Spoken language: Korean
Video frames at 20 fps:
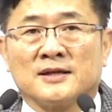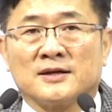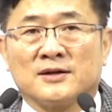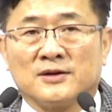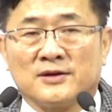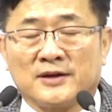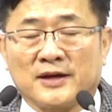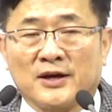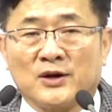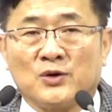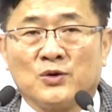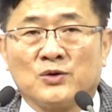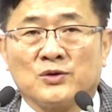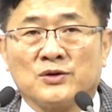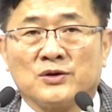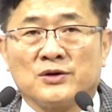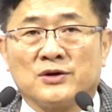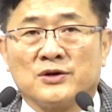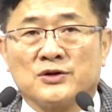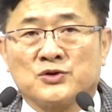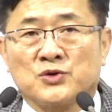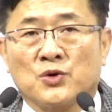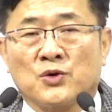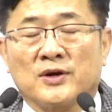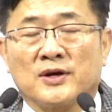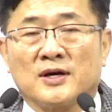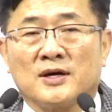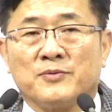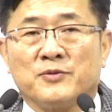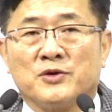그런 내용들을
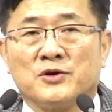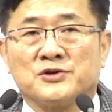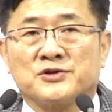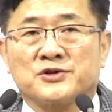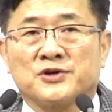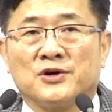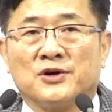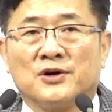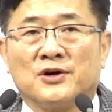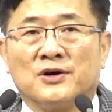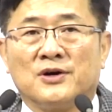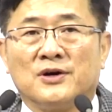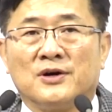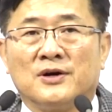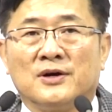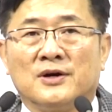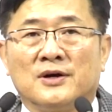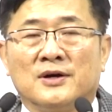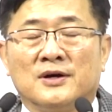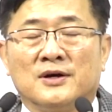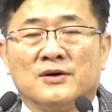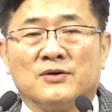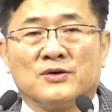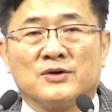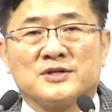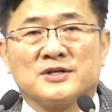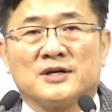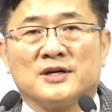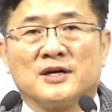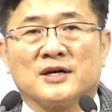소개하면서 우리
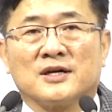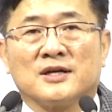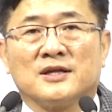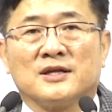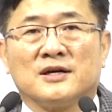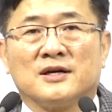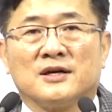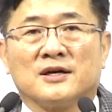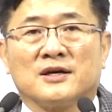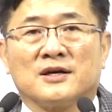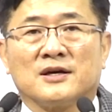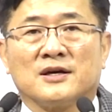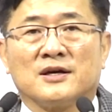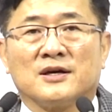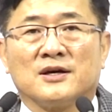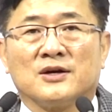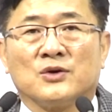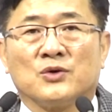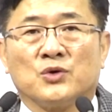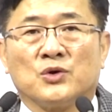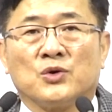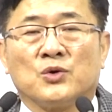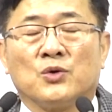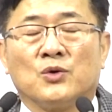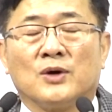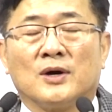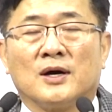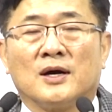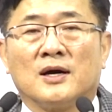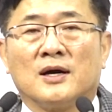신앙인들에게
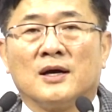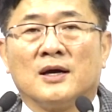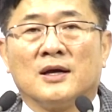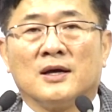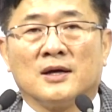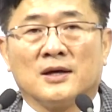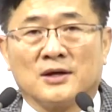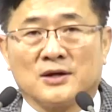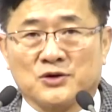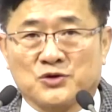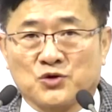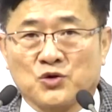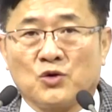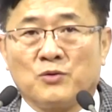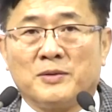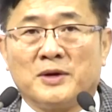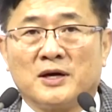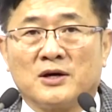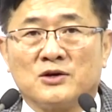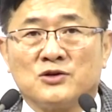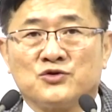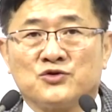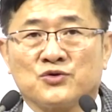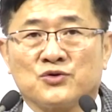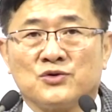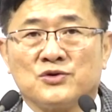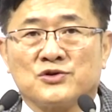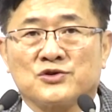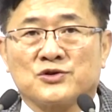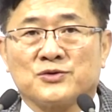위로와 소망을
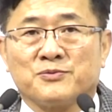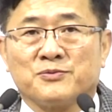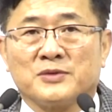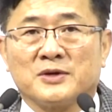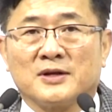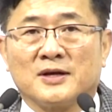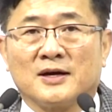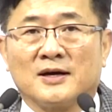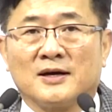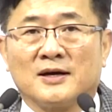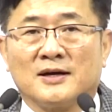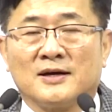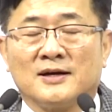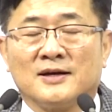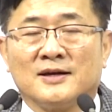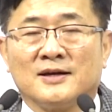주고 있습니다.